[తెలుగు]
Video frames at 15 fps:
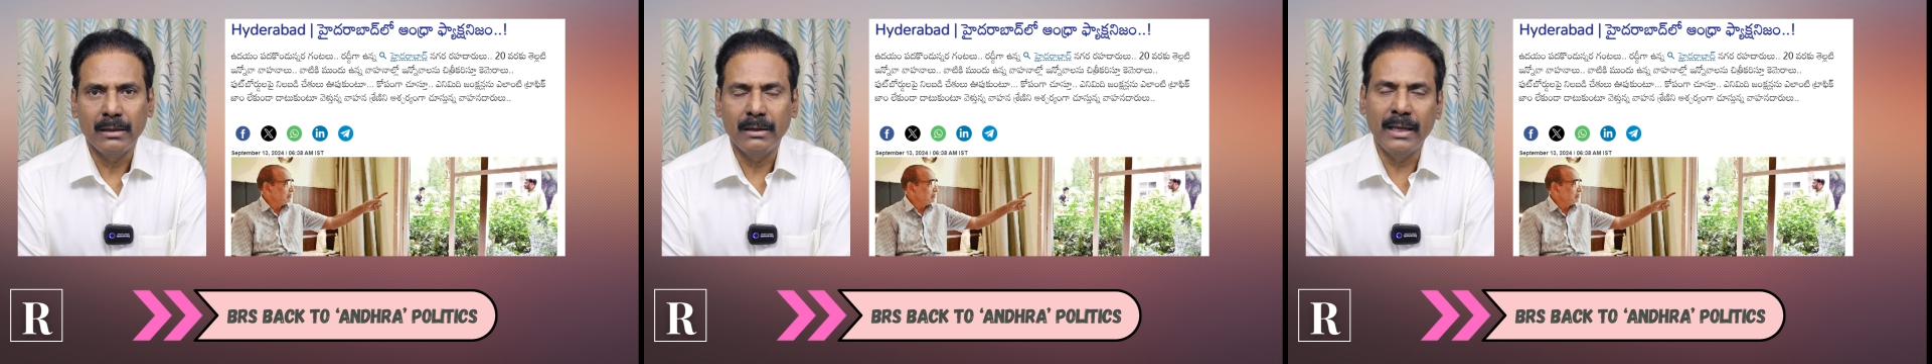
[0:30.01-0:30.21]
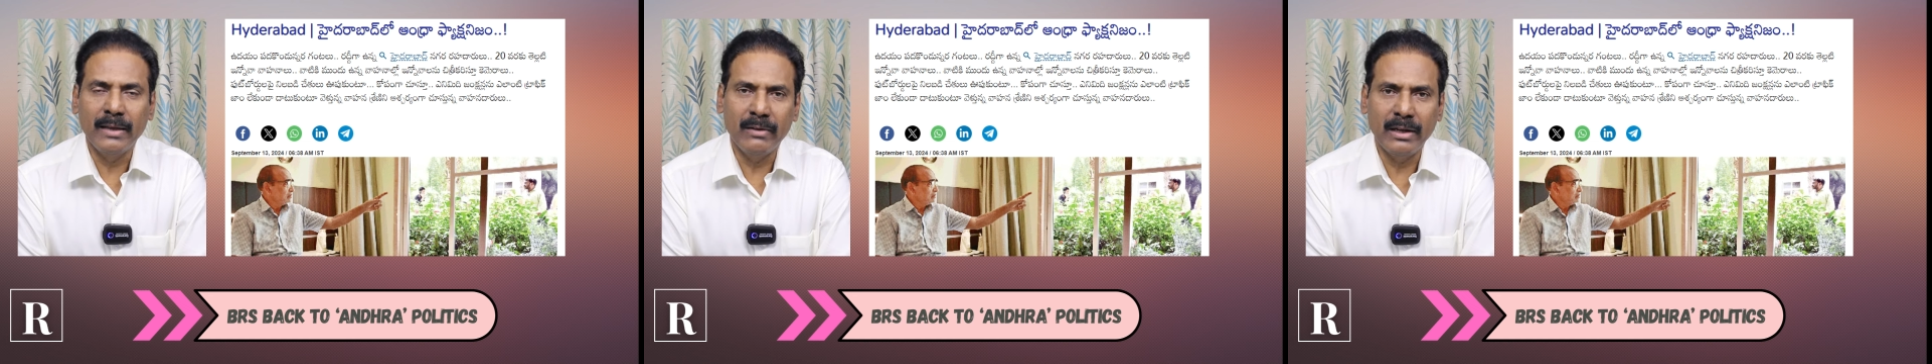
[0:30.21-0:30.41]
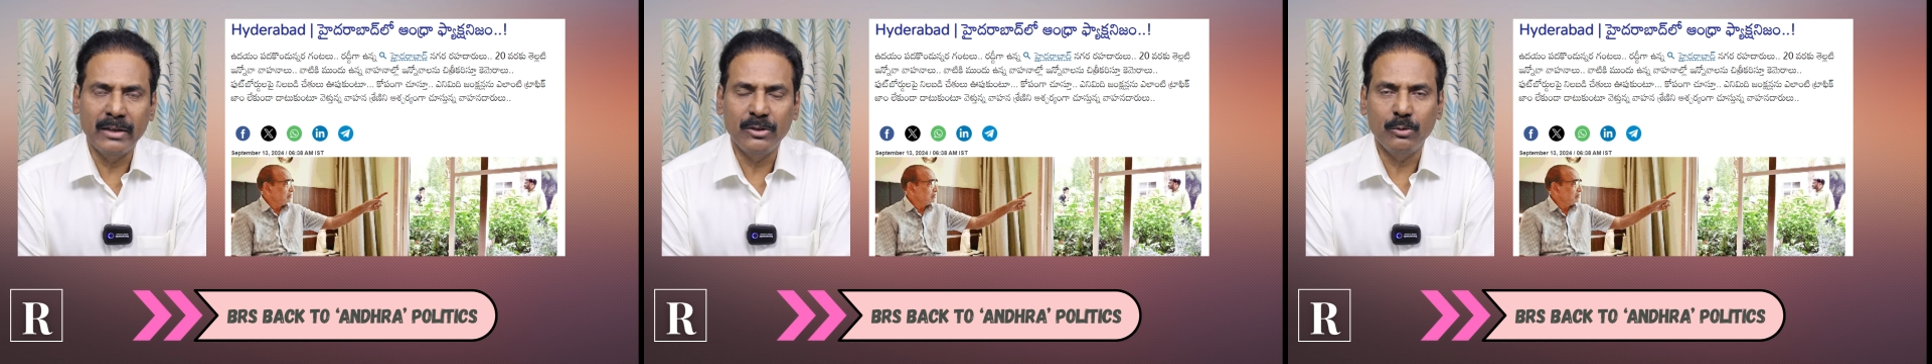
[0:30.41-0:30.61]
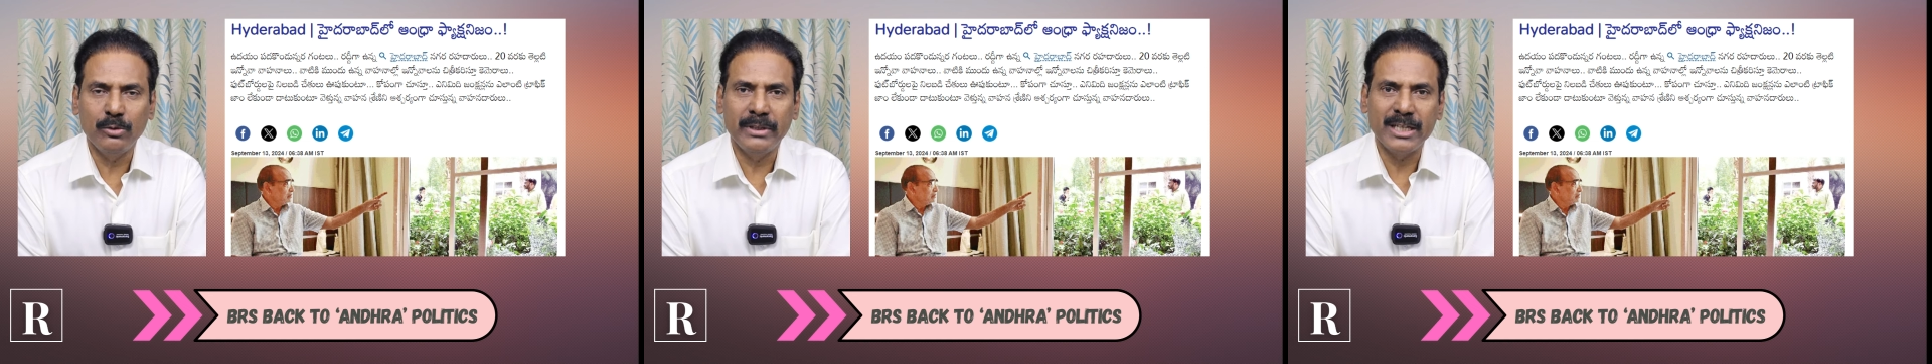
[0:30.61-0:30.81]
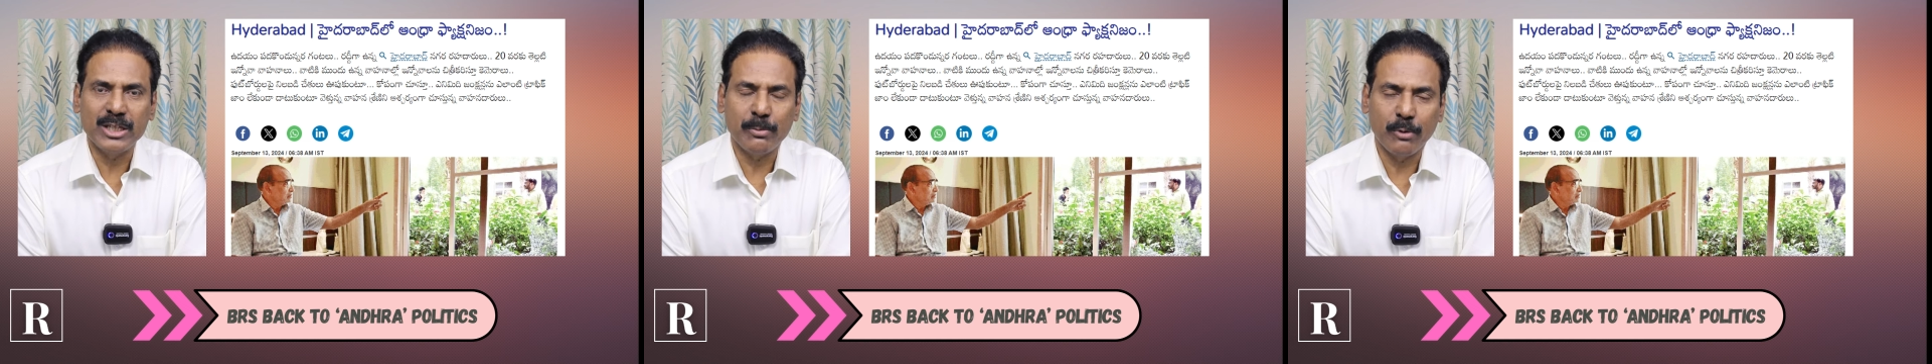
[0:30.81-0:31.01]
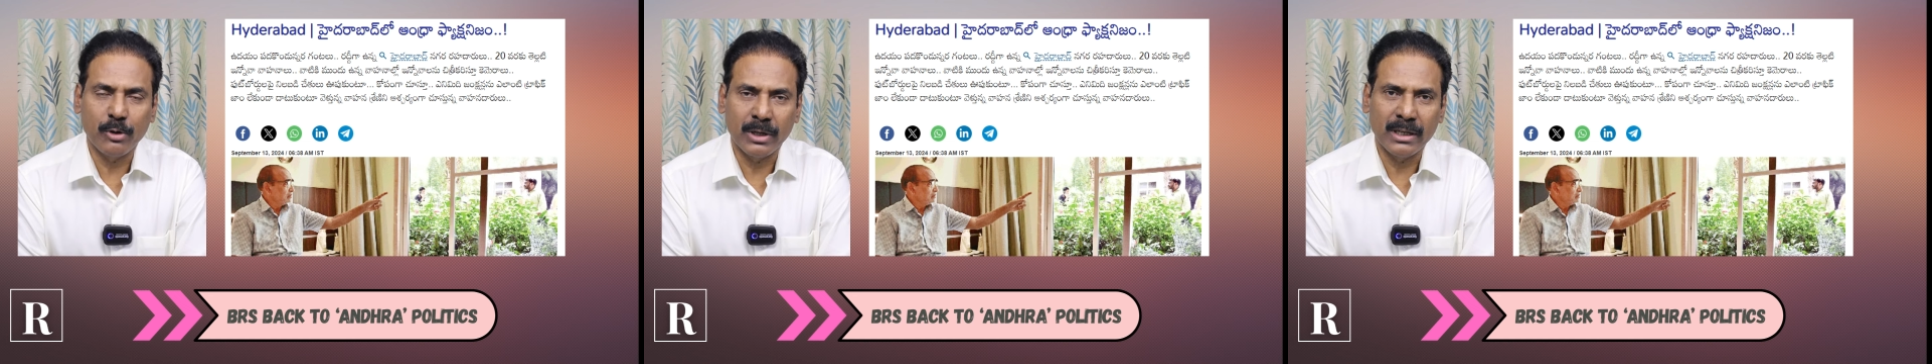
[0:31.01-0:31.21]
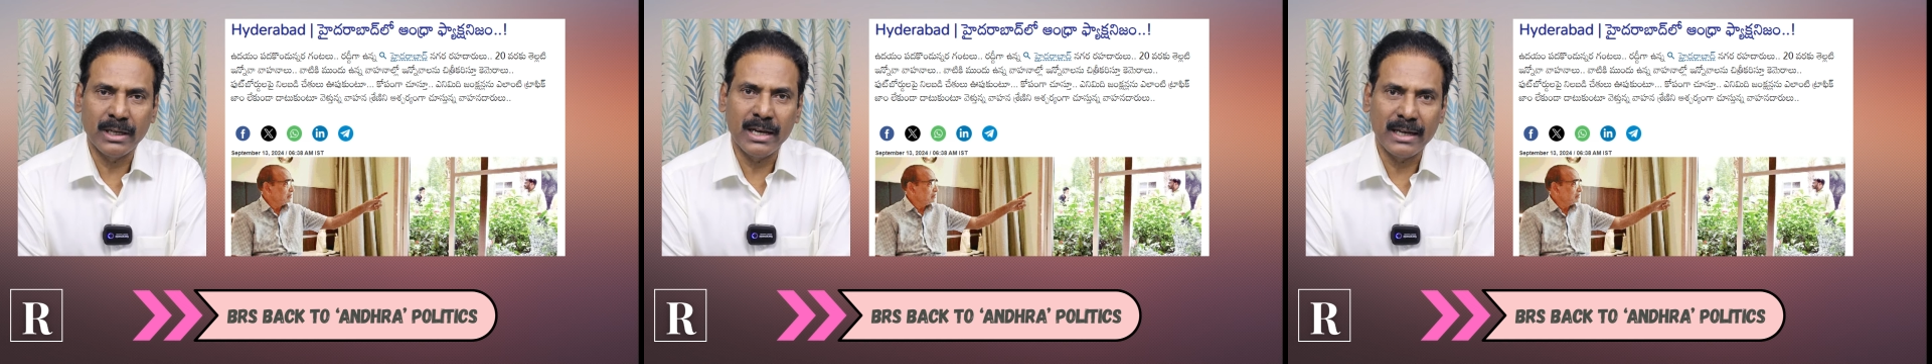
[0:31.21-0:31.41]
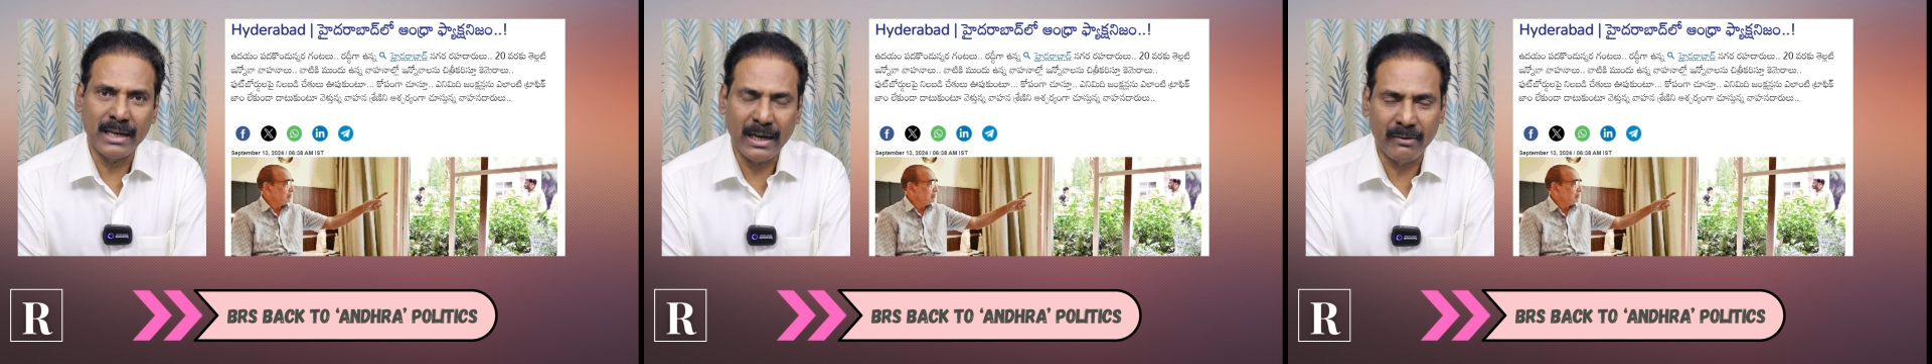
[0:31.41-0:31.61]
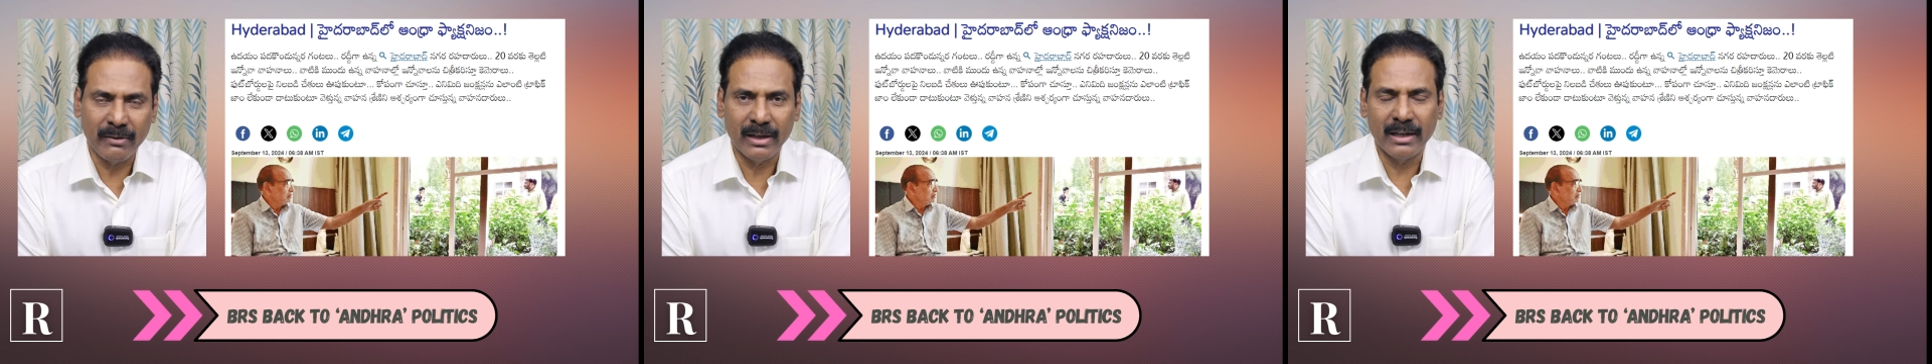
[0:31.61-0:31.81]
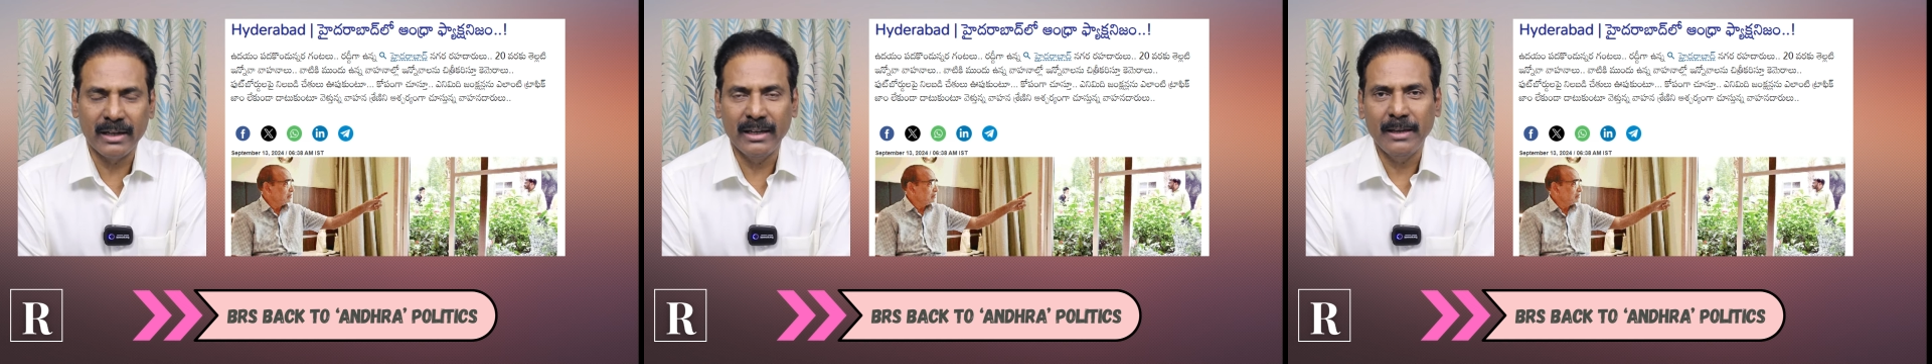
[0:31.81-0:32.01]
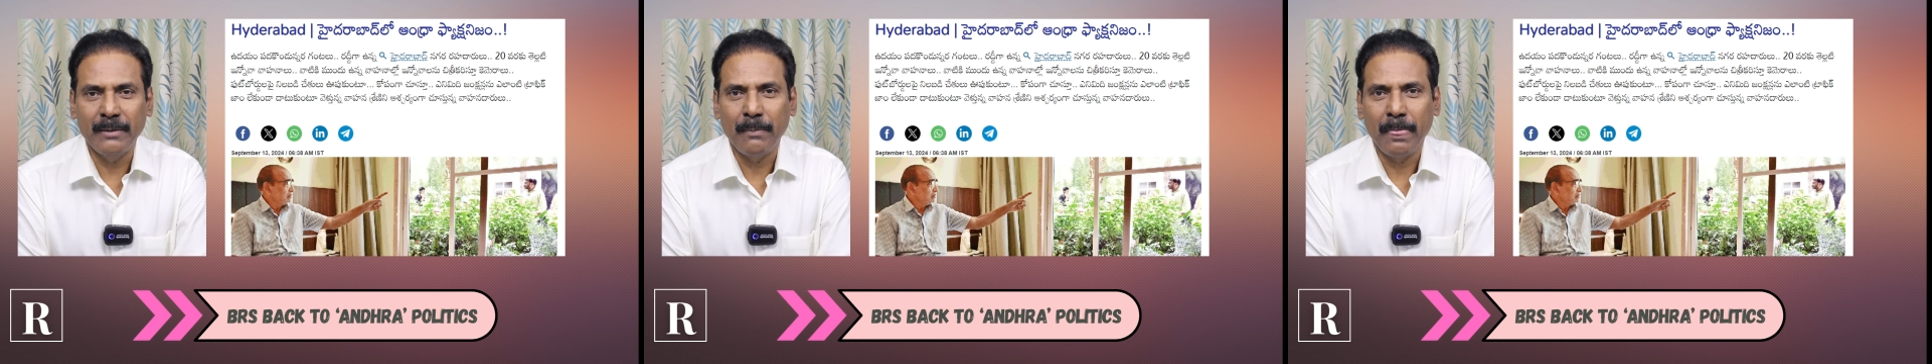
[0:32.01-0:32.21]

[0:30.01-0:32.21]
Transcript: లేదు లేదు ఉద్దేశపూర్వకంగా కావాలని